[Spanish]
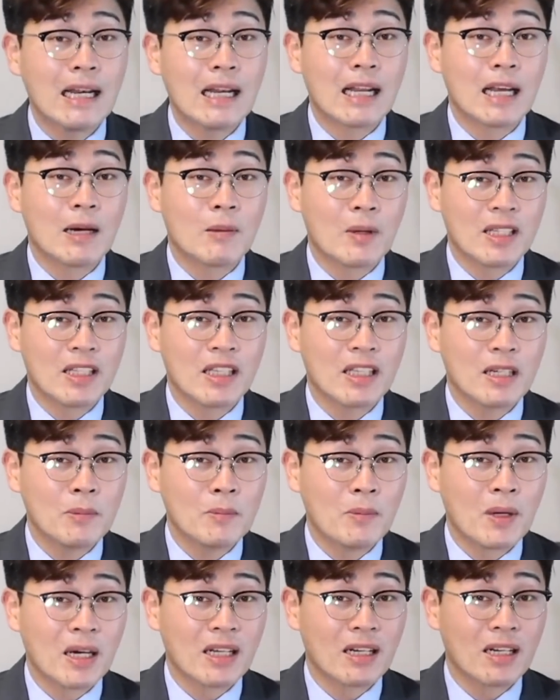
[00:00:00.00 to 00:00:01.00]
La
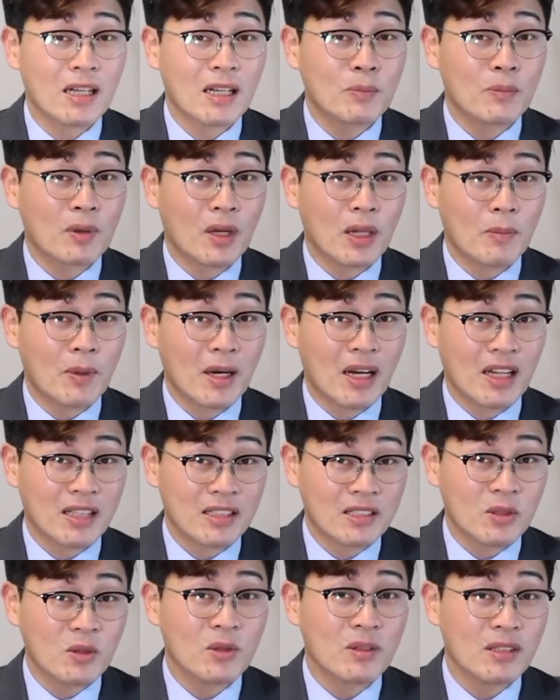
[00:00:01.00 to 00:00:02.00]
manera para la
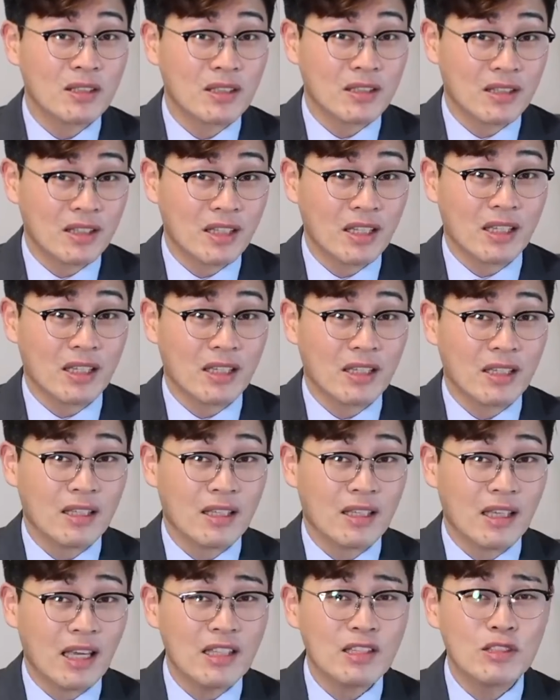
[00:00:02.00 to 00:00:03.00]
preparación del té
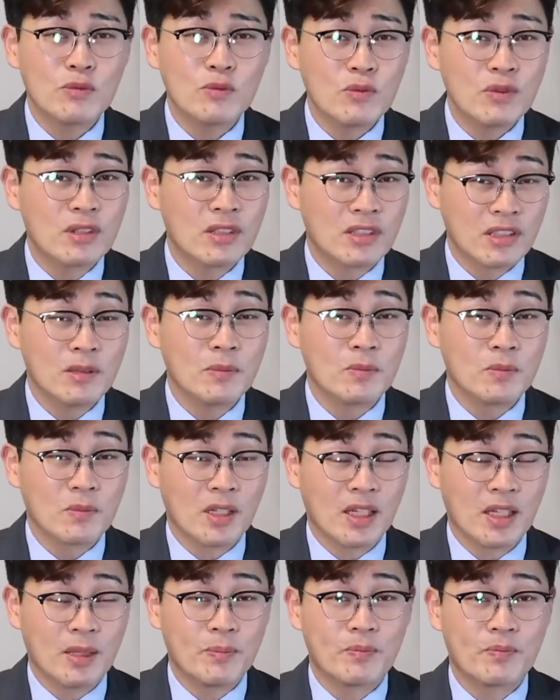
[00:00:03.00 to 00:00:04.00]
es muy
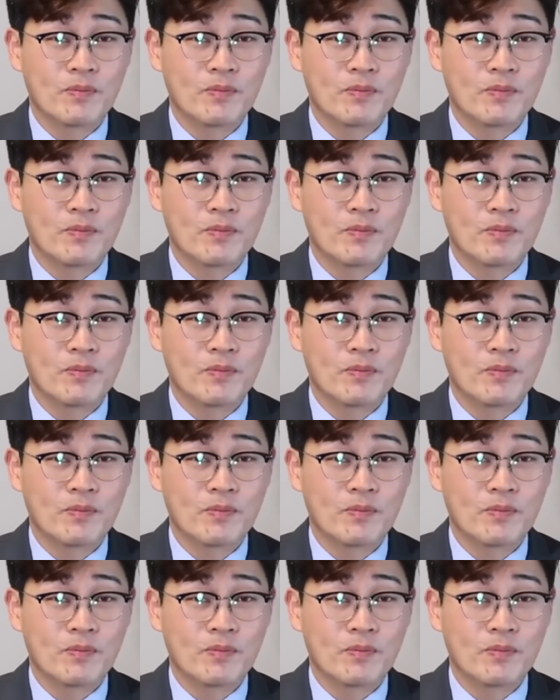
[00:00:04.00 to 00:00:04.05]
simple.